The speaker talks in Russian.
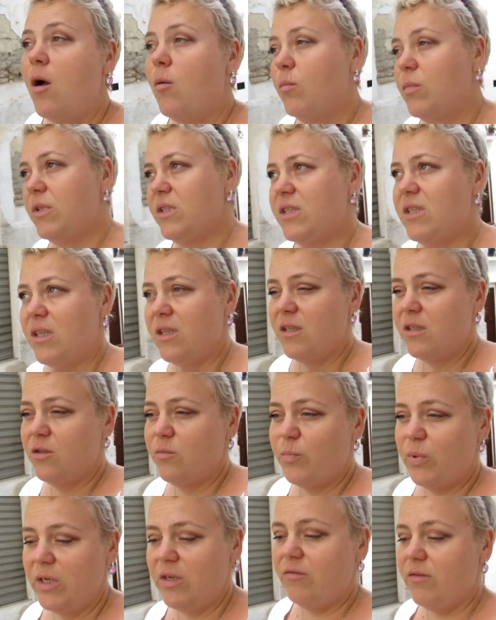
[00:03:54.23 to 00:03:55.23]
Мы салат
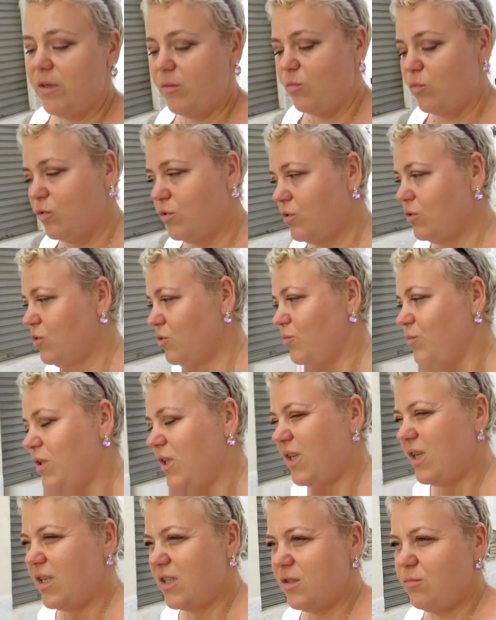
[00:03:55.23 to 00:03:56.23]
поливаем уксус. У
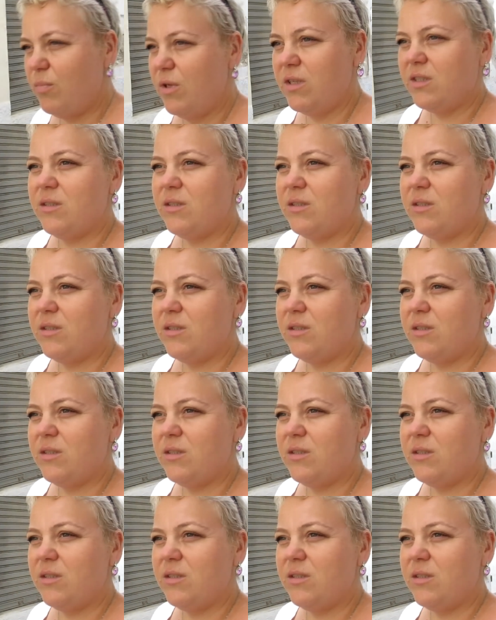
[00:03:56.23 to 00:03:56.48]
меня есть